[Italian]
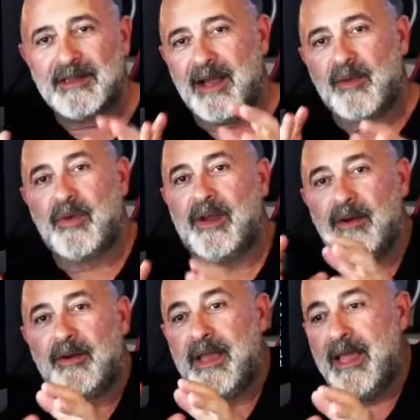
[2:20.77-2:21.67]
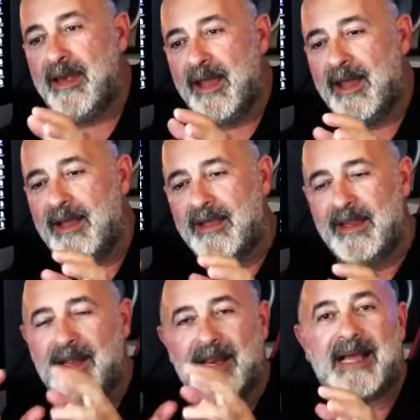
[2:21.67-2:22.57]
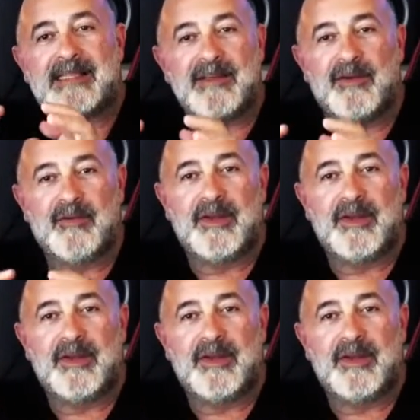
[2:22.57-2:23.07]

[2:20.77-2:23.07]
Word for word: da quello che era il classico